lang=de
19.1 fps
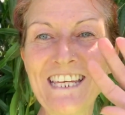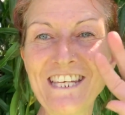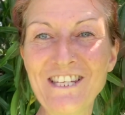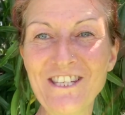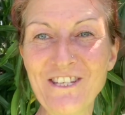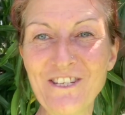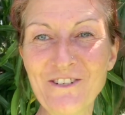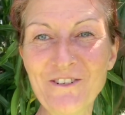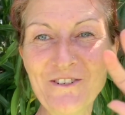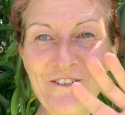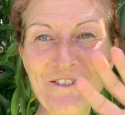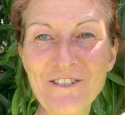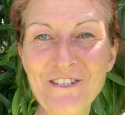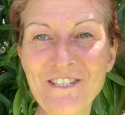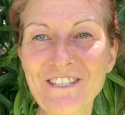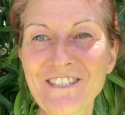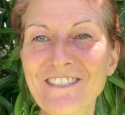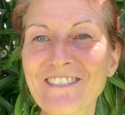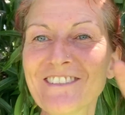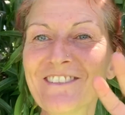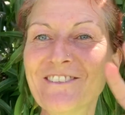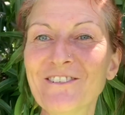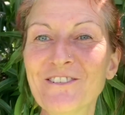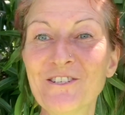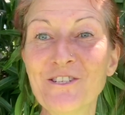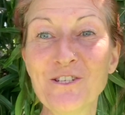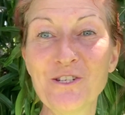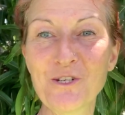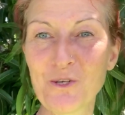tuned
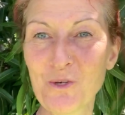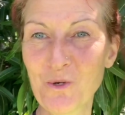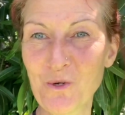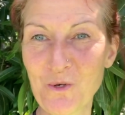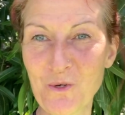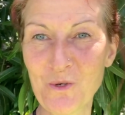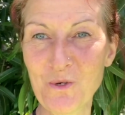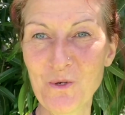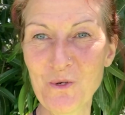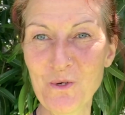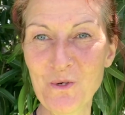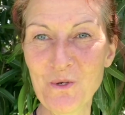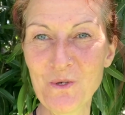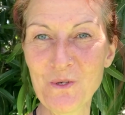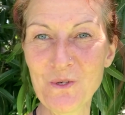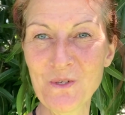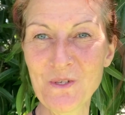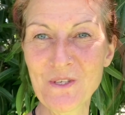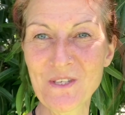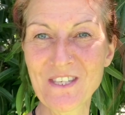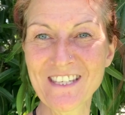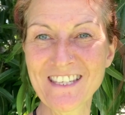und tschüss!